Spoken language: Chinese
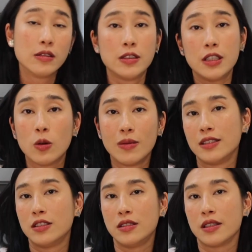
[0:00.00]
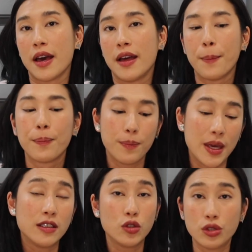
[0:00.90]
今天我们来试试看，
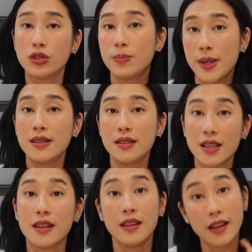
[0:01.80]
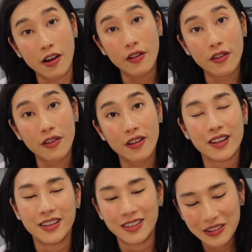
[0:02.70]
边吃边闲聊。
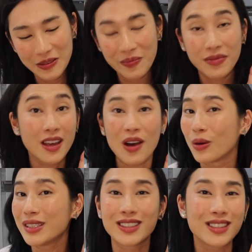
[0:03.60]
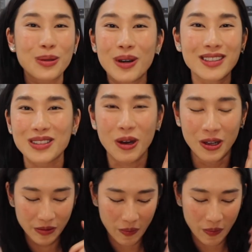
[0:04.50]
看我会吃多久。